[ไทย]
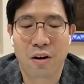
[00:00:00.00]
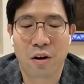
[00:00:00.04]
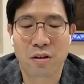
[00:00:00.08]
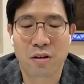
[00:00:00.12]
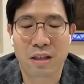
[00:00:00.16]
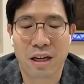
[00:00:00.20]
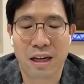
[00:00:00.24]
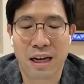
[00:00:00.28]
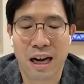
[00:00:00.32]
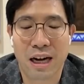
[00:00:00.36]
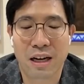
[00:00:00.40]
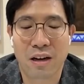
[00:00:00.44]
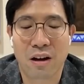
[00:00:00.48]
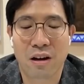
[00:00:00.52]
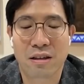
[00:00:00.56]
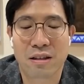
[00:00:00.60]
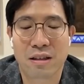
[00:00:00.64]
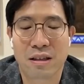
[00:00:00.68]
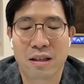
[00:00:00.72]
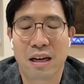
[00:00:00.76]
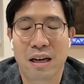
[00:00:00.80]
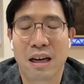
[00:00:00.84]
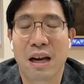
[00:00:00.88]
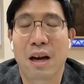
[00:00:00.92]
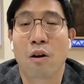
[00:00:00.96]
นอกจากนั้นก็
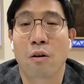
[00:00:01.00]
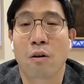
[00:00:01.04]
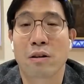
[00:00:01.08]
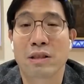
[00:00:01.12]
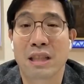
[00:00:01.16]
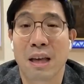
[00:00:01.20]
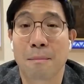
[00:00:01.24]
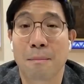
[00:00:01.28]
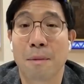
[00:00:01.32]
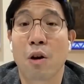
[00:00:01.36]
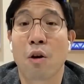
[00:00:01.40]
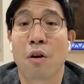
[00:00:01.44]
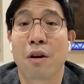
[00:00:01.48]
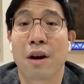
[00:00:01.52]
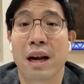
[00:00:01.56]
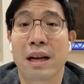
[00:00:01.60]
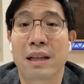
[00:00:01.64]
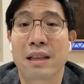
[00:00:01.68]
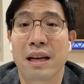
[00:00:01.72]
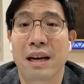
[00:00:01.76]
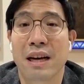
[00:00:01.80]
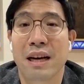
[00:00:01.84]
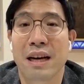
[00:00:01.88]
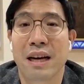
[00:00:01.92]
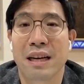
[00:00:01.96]
คือเรื่องของเซมิคอนดัก
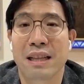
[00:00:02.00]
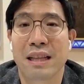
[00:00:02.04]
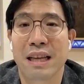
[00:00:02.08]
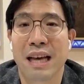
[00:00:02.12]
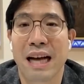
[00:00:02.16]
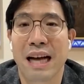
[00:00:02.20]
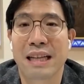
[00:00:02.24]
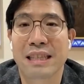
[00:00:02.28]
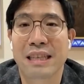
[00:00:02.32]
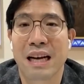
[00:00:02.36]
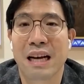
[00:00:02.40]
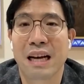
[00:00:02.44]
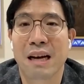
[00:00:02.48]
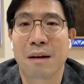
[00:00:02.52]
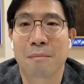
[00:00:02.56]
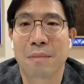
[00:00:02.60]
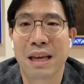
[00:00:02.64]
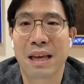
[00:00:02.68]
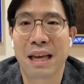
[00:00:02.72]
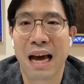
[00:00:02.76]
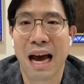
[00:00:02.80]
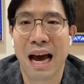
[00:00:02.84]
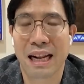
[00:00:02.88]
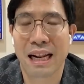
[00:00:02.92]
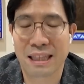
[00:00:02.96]
เตอร์ที่อาจจะเริ่ม
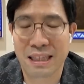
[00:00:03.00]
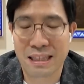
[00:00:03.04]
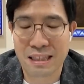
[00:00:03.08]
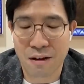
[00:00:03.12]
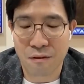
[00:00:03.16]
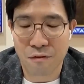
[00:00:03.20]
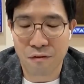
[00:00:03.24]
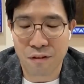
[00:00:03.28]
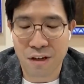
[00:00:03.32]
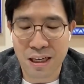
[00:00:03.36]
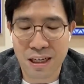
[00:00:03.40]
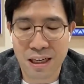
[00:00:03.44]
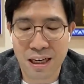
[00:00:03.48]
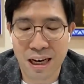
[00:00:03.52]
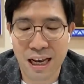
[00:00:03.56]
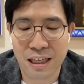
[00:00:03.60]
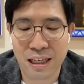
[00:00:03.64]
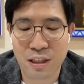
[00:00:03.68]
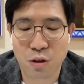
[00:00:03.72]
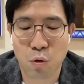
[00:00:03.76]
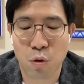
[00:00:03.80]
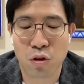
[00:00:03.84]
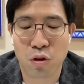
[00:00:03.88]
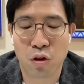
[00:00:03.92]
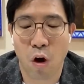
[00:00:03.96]
มีการที่จะฟื้นใน
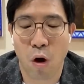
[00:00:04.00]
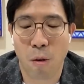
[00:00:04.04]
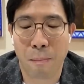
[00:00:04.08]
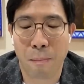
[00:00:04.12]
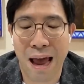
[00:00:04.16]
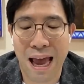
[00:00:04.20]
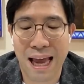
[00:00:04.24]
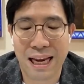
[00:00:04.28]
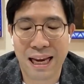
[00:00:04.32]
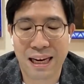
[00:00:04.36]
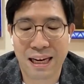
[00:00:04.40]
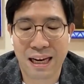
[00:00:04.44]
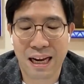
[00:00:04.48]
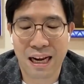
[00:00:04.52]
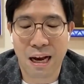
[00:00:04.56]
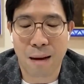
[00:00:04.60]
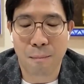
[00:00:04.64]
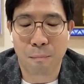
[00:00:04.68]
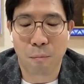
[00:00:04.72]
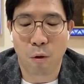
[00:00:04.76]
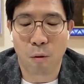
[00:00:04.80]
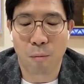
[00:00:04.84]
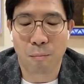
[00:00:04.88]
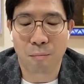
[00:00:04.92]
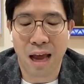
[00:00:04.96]
ช่วงต่อไปนะครั
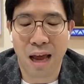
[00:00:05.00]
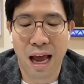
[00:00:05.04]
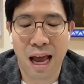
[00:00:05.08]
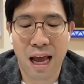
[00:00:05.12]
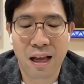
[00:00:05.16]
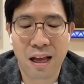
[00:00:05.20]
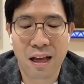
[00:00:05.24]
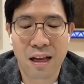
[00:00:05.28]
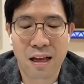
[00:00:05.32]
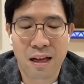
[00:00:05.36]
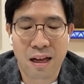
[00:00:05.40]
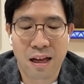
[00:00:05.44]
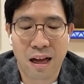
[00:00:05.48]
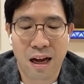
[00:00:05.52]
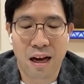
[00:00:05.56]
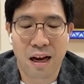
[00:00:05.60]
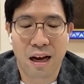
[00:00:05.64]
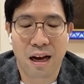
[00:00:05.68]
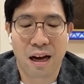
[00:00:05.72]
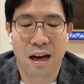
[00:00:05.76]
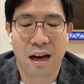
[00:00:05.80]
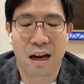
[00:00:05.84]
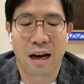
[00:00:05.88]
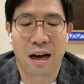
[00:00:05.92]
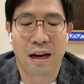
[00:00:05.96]
บผมนะเอ่
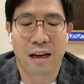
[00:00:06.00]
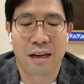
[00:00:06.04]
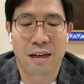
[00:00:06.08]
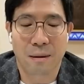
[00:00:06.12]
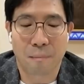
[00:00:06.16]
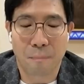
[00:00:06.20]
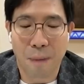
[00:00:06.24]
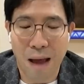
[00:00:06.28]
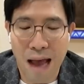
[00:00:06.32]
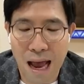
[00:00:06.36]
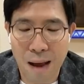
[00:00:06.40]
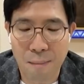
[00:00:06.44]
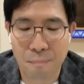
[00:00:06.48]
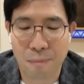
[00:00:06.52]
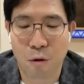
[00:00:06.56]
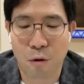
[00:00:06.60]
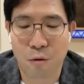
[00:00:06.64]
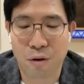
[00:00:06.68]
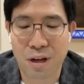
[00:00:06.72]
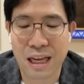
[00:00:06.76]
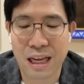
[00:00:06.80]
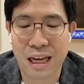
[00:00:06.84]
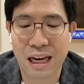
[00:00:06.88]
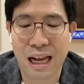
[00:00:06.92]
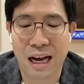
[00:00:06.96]
อภาพเหล่า
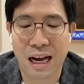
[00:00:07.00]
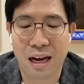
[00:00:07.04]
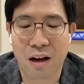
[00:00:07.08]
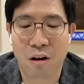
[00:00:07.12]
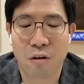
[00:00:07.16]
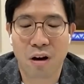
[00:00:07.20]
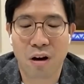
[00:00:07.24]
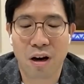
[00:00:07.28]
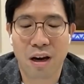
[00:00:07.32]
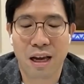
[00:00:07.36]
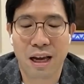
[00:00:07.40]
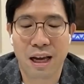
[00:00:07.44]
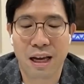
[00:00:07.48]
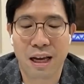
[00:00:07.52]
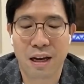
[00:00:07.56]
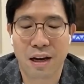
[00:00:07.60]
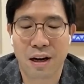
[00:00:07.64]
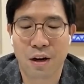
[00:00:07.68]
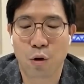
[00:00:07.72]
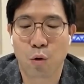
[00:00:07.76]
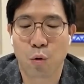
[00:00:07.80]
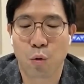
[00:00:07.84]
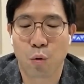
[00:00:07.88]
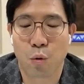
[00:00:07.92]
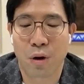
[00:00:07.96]
นี้เนี่ยเขาก็เลย
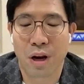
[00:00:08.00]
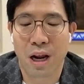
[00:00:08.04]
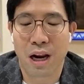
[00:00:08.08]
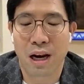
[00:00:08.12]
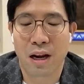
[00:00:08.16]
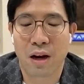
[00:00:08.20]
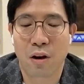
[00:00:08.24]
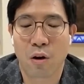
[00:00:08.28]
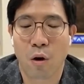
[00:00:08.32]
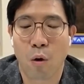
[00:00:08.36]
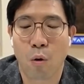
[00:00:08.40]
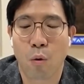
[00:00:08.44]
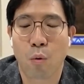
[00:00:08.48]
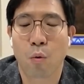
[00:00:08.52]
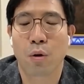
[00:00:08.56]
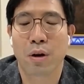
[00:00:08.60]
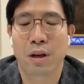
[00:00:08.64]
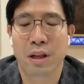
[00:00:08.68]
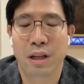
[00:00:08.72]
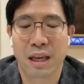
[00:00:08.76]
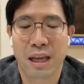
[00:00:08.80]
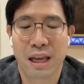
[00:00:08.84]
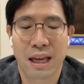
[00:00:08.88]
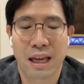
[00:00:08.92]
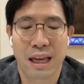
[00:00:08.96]
ดูในเรื่องของหุ้น
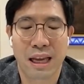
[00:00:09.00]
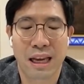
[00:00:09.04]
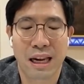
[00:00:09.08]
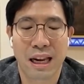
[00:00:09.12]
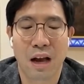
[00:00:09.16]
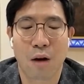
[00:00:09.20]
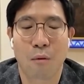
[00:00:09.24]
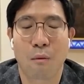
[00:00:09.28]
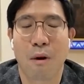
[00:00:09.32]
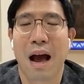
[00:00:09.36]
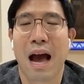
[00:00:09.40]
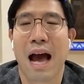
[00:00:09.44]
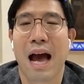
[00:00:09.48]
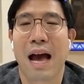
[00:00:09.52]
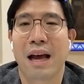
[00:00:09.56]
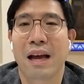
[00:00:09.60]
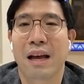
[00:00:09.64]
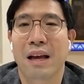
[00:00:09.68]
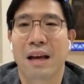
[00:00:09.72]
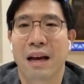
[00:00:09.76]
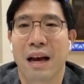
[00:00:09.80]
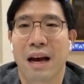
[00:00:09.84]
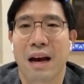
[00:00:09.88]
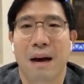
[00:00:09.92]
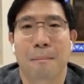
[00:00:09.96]
ที่เรียกว่า
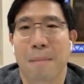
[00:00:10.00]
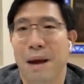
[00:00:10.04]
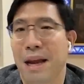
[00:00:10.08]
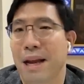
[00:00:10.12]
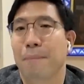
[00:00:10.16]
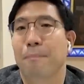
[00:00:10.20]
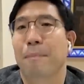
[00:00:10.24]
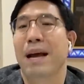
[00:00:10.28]
เอ่อไม่